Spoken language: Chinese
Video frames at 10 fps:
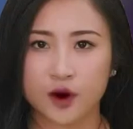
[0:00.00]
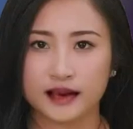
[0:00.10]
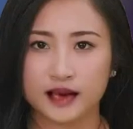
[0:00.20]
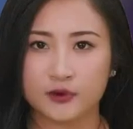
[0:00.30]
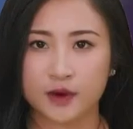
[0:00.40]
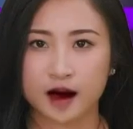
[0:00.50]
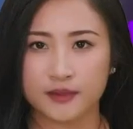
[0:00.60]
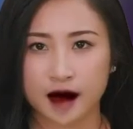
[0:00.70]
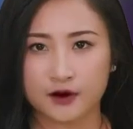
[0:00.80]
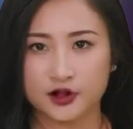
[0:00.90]
欢迎来
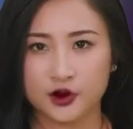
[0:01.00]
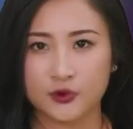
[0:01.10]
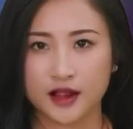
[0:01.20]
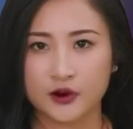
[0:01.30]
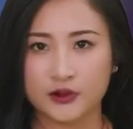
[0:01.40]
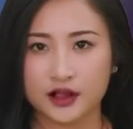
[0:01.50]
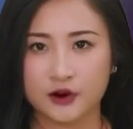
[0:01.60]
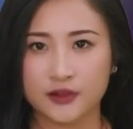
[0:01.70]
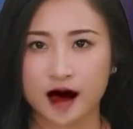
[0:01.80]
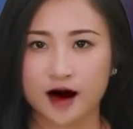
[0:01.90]
到中年
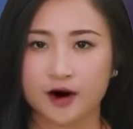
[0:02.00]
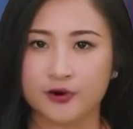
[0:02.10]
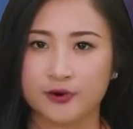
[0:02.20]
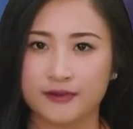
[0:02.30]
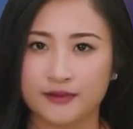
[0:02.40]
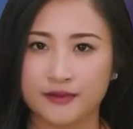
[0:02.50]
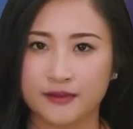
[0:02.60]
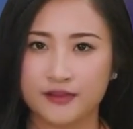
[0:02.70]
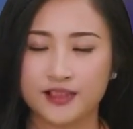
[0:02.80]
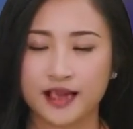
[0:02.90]
频道，
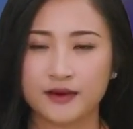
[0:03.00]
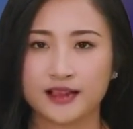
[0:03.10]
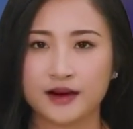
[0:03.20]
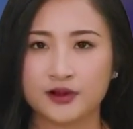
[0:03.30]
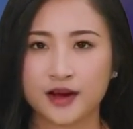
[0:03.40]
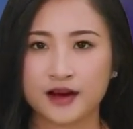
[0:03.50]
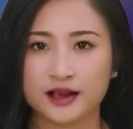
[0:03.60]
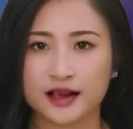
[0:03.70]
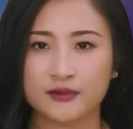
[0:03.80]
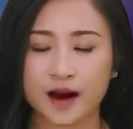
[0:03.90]
请订阅
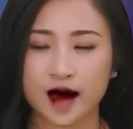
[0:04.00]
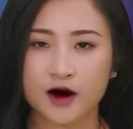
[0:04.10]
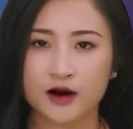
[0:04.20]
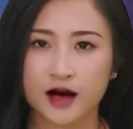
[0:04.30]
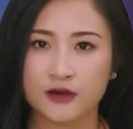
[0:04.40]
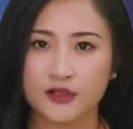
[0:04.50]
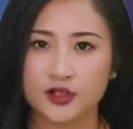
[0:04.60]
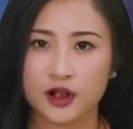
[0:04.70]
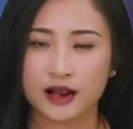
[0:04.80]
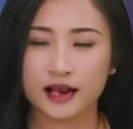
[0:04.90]
频道，
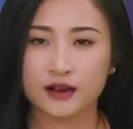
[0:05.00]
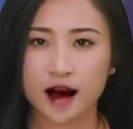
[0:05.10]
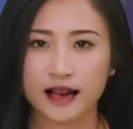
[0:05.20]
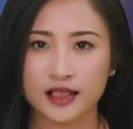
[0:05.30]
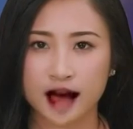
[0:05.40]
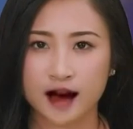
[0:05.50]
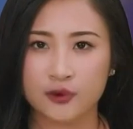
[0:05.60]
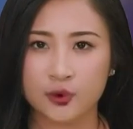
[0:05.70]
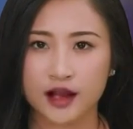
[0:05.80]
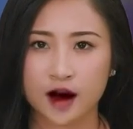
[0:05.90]
所以大家
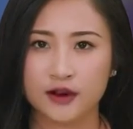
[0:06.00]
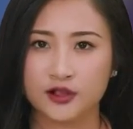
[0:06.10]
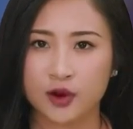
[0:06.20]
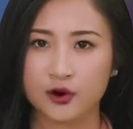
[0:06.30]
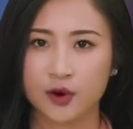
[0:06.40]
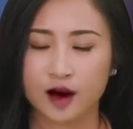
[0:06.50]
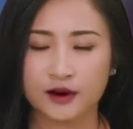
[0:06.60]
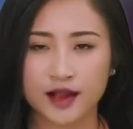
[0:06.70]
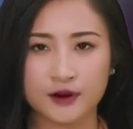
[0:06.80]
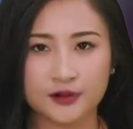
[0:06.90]
不要错过
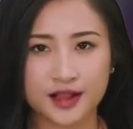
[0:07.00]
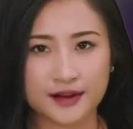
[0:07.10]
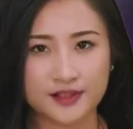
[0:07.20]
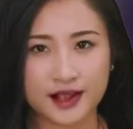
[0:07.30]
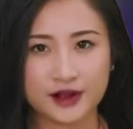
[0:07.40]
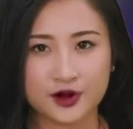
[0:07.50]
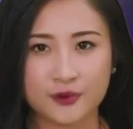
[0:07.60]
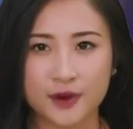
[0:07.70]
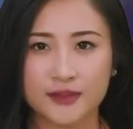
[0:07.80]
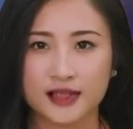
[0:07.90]
当天最
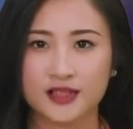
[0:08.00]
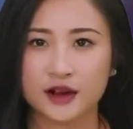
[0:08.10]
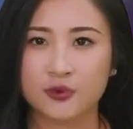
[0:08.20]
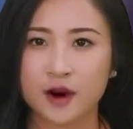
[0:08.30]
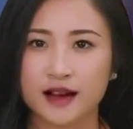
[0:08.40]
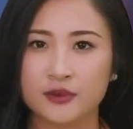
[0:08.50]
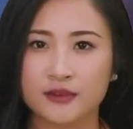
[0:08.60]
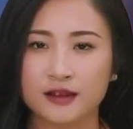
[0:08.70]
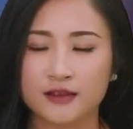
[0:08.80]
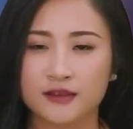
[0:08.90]
热门的新闻。
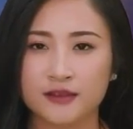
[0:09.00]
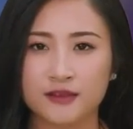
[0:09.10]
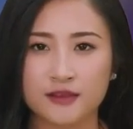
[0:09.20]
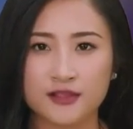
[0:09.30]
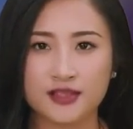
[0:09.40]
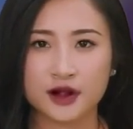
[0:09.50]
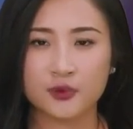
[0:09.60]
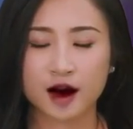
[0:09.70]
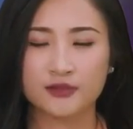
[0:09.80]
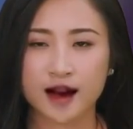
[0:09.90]
希
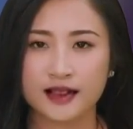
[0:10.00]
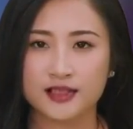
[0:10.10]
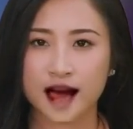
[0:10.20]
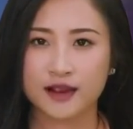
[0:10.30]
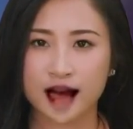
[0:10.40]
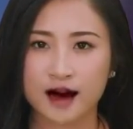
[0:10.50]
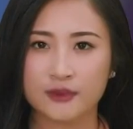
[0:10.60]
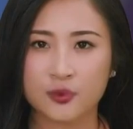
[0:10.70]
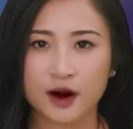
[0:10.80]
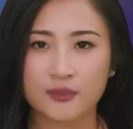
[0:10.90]
望大家
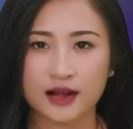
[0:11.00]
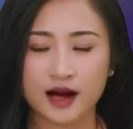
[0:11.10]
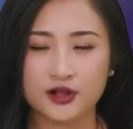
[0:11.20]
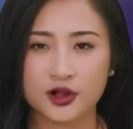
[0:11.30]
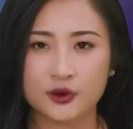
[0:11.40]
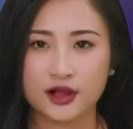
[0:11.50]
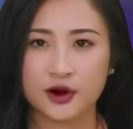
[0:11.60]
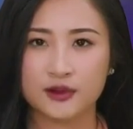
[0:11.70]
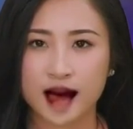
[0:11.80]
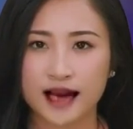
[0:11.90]
看我们的视
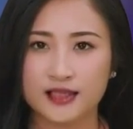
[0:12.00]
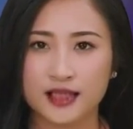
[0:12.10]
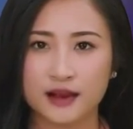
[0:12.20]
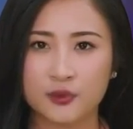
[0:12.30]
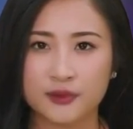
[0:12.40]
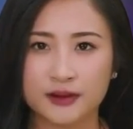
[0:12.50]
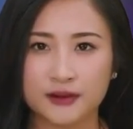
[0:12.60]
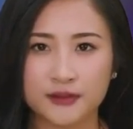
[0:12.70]
频开心。